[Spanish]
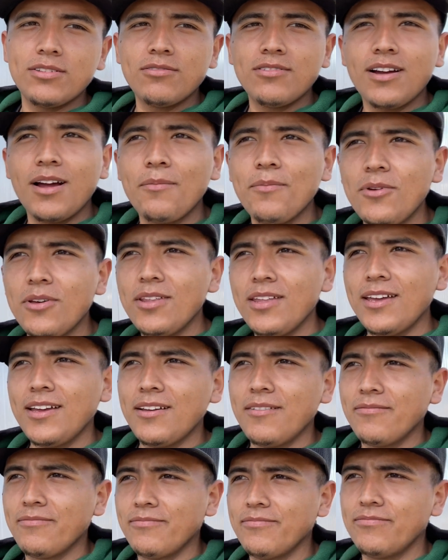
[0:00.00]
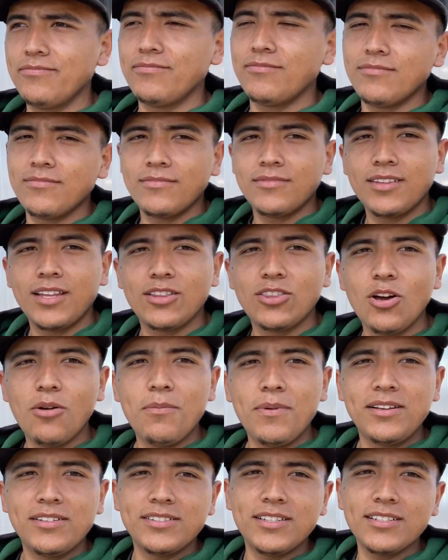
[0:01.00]
un cambio de, de
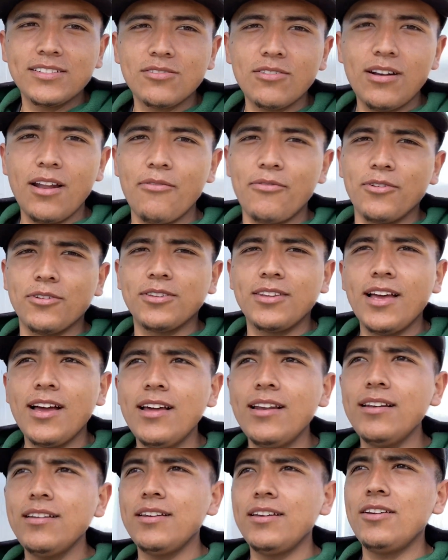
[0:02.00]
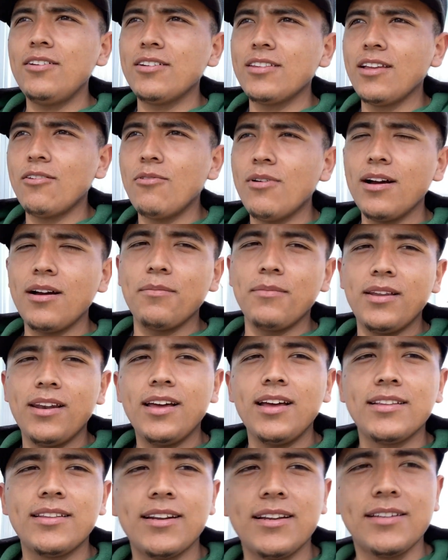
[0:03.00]
toma. Esta es con la frontal y ahorita voy a cambiar la
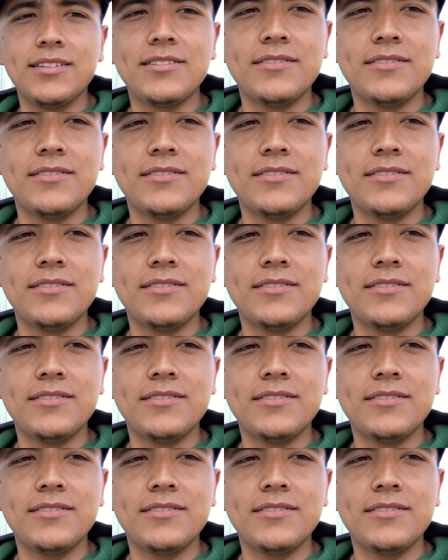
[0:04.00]
de atrás.